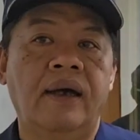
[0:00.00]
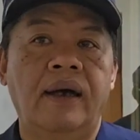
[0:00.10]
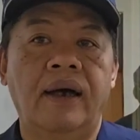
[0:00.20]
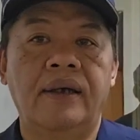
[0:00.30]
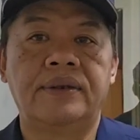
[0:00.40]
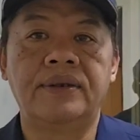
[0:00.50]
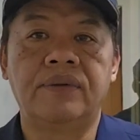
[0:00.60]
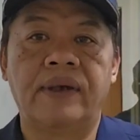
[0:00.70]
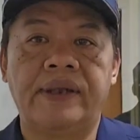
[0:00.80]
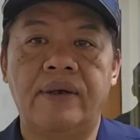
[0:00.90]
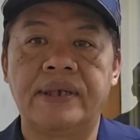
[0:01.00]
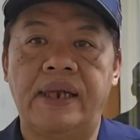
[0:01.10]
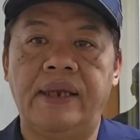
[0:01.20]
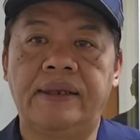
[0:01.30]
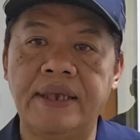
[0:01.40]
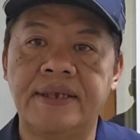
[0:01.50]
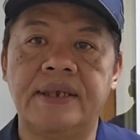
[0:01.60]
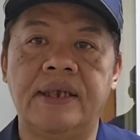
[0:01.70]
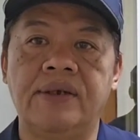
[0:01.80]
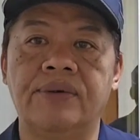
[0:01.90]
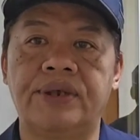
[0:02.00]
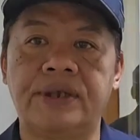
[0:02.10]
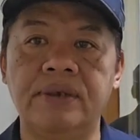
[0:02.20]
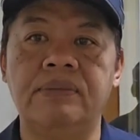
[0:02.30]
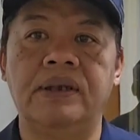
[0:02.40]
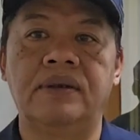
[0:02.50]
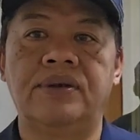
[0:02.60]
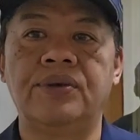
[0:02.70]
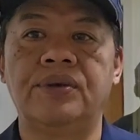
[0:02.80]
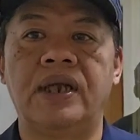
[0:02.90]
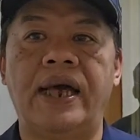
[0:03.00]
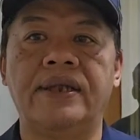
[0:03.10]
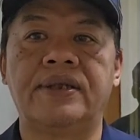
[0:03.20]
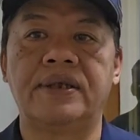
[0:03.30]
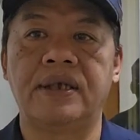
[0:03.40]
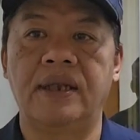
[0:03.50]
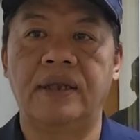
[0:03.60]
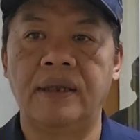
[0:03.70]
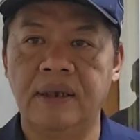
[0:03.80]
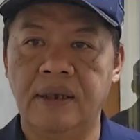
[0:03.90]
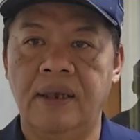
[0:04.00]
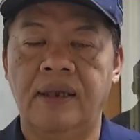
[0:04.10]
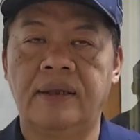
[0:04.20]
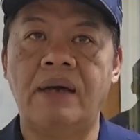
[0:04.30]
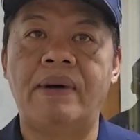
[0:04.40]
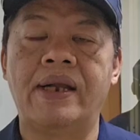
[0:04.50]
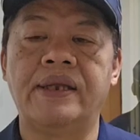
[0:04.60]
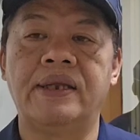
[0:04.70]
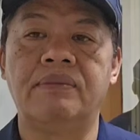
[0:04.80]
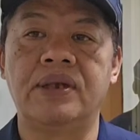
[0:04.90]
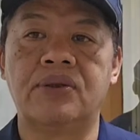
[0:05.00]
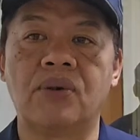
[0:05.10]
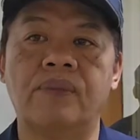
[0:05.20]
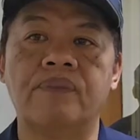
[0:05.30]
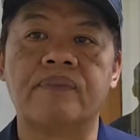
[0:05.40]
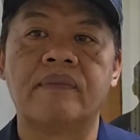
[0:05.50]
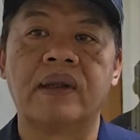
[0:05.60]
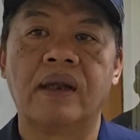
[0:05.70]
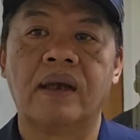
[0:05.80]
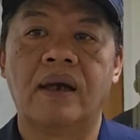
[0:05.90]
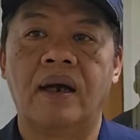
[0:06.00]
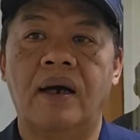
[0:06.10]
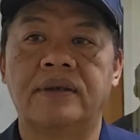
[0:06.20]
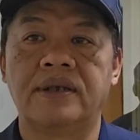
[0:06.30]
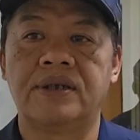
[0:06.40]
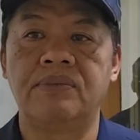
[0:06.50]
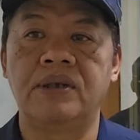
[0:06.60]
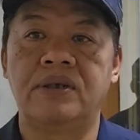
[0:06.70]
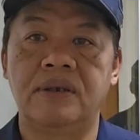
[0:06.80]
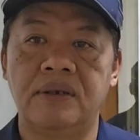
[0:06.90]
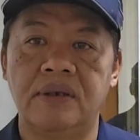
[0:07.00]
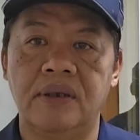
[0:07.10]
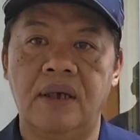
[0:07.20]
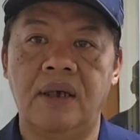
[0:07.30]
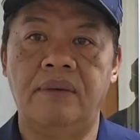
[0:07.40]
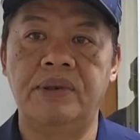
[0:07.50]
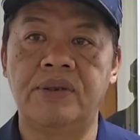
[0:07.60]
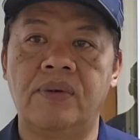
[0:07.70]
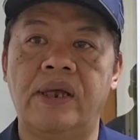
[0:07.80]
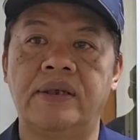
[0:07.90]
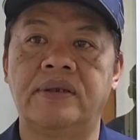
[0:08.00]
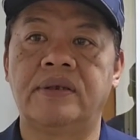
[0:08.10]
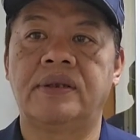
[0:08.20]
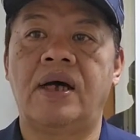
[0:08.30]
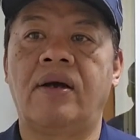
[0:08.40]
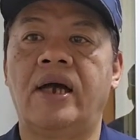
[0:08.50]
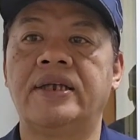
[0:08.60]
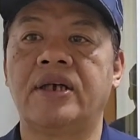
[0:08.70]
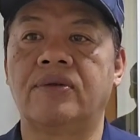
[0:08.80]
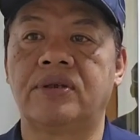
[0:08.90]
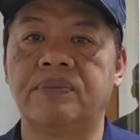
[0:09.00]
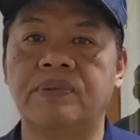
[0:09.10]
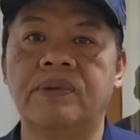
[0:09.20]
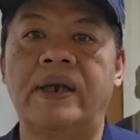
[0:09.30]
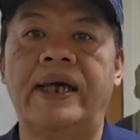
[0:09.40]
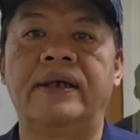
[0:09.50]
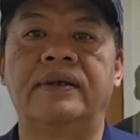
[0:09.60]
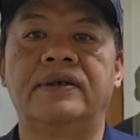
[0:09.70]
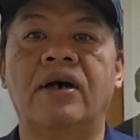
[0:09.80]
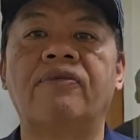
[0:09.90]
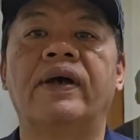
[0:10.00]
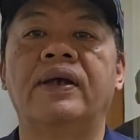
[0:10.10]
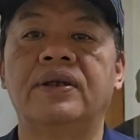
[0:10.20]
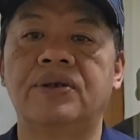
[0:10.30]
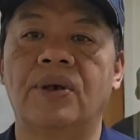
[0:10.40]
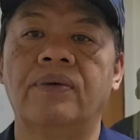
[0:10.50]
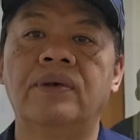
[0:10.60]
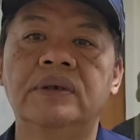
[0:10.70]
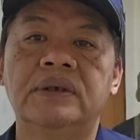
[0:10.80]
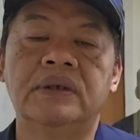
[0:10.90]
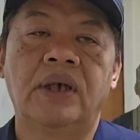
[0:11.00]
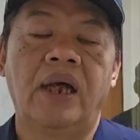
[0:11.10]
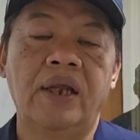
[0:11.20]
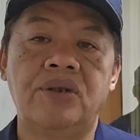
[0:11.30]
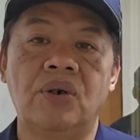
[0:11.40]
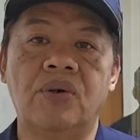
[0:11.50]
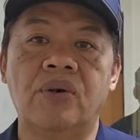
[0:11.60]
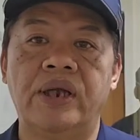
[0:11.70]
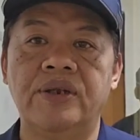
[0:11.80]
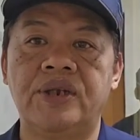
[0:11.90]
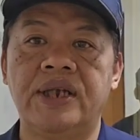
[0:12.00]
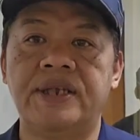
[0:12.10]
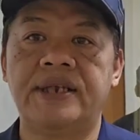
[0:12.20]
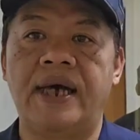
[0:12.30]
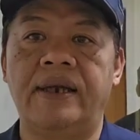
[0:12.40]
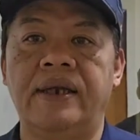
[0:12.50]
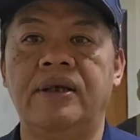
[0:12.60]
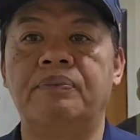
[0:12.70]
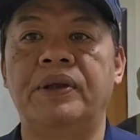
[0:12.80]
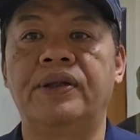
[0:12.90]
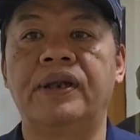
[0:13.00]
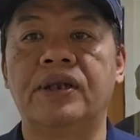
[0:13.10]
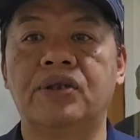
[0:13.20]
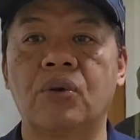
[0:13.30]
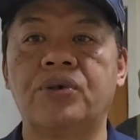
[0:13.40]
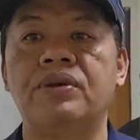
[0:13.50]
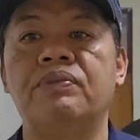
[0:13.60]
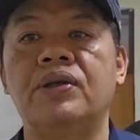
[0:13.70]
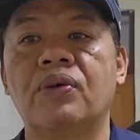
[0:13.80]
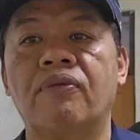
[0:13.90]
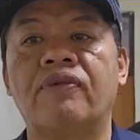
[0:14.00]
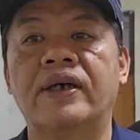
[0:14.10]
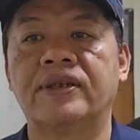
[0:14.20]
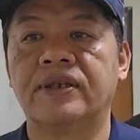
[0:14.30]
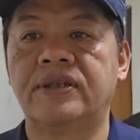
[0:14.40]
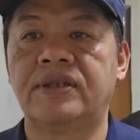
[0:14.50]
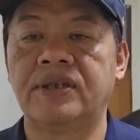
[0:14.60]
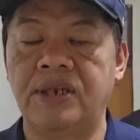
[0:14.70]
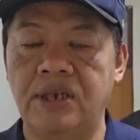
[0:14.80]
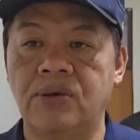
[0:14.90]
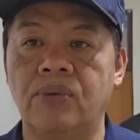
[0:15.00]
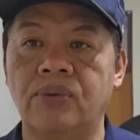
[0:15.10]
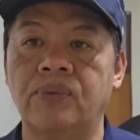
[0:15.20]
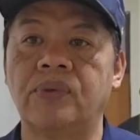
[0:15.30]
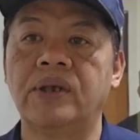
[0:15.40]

啊，经警方调查呢，当事人有四名，均是来自于太马里的民众。啊，这四名，呃，民众呢是到该小吃部来消费饮酒，而因酒后呢因欠价呢，与本地的周姓民众发生肢体冲突。